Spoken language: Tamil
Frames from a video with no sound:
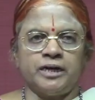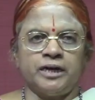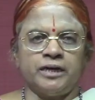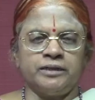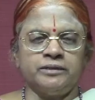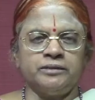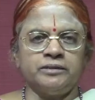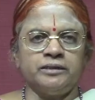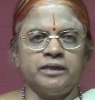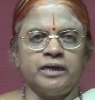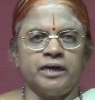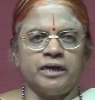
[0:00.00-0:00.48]

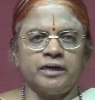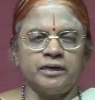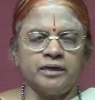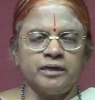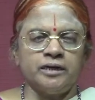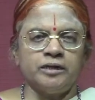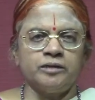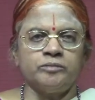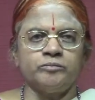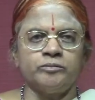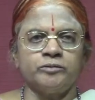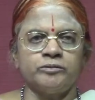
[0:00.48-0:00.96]
அந்த அருள்
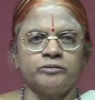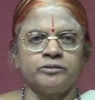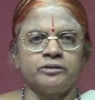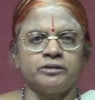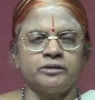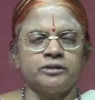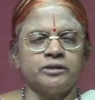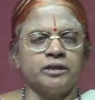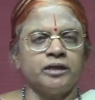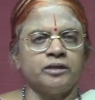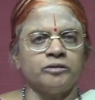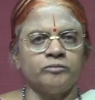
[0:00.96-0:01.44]

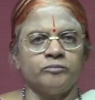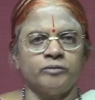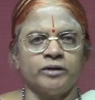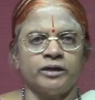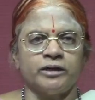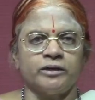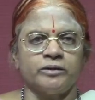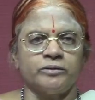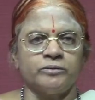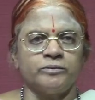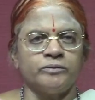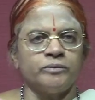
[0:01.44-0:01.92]
அனுபவத்திற்கு அது
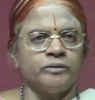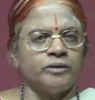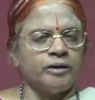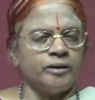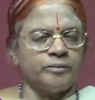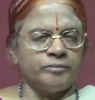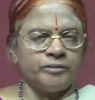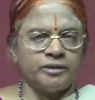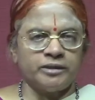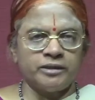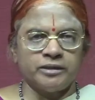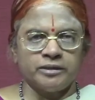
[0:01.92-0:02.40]
வரணும்
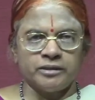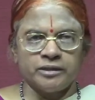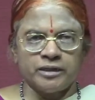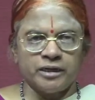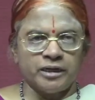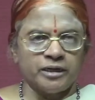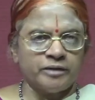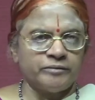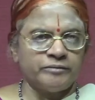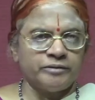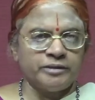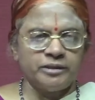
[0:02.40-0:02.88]
அப்படிங்கிறதுக்காக
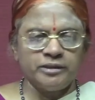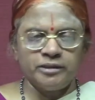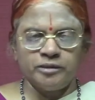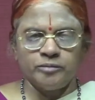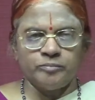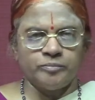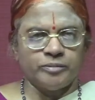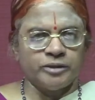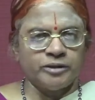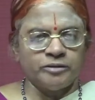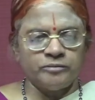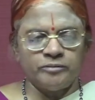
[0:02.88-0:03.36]
வந்து இந்த
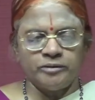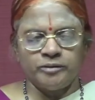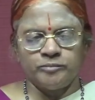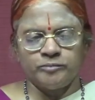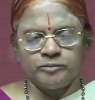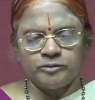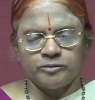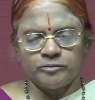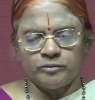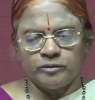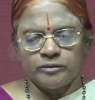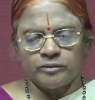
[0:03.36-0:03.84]
பதிவை
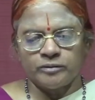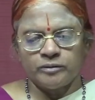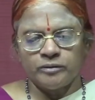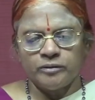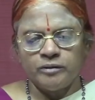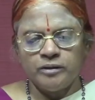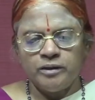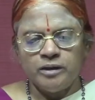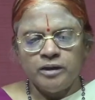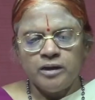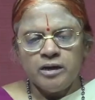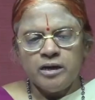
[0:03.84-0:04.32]
நம்ம சொல்கிறோம்
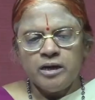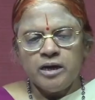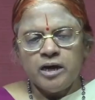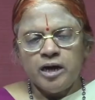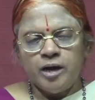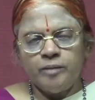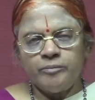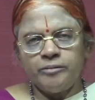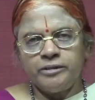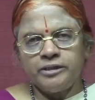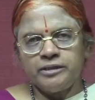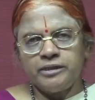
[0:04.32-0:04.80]

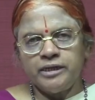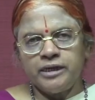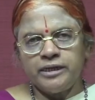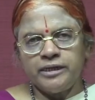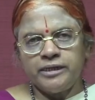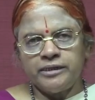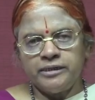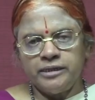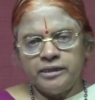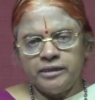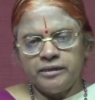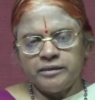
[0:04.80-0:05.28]
அப்போ இதில்
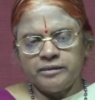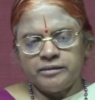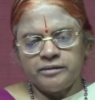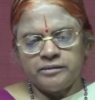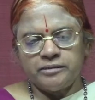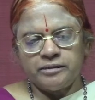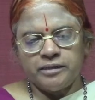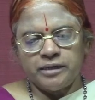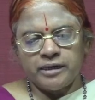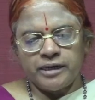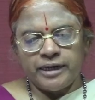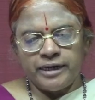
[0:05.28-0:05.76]
என்ன
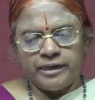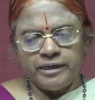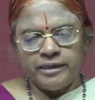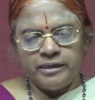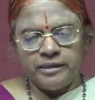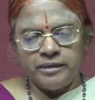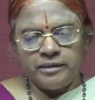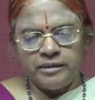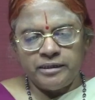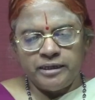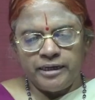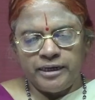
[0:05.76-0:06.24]
இந்த கலை
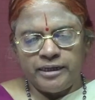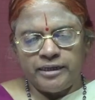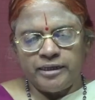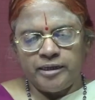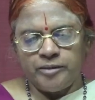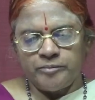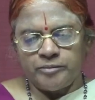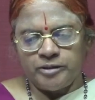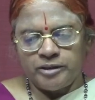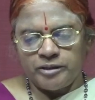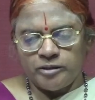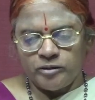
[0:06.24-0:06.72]
நிலை
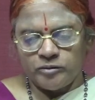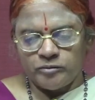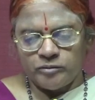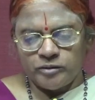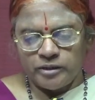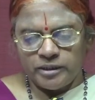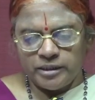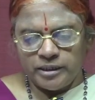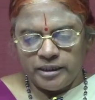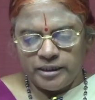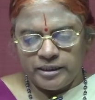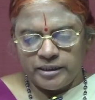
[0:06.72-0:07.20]

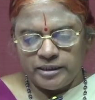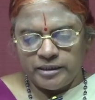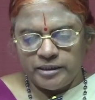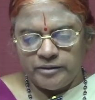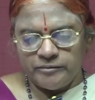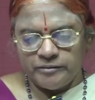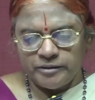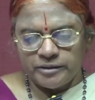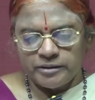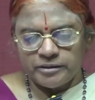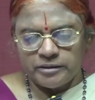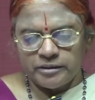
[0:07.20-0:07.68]
அப்படிங்கக்கூடியதில் என்ன
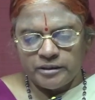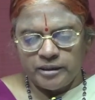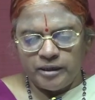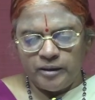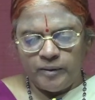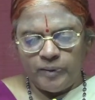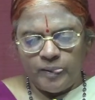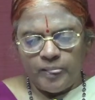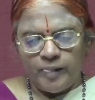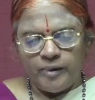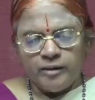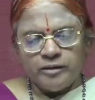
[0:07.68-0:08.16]
வருதுன்னா
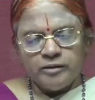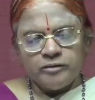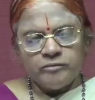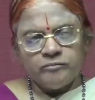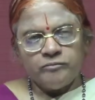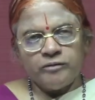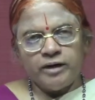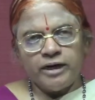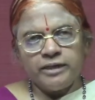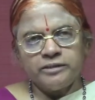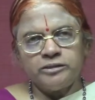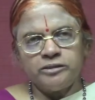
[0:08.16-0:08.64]

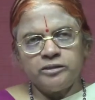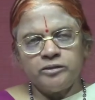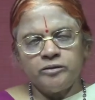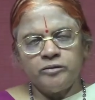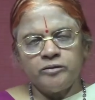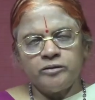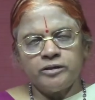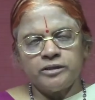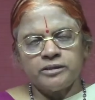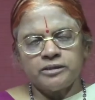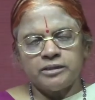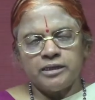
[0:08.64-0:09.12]
வாசி
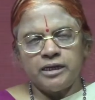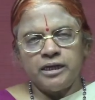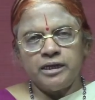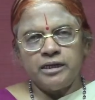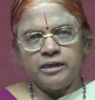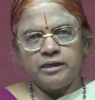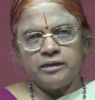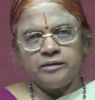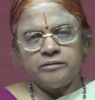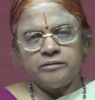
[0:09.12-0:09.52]
யோகத்தில்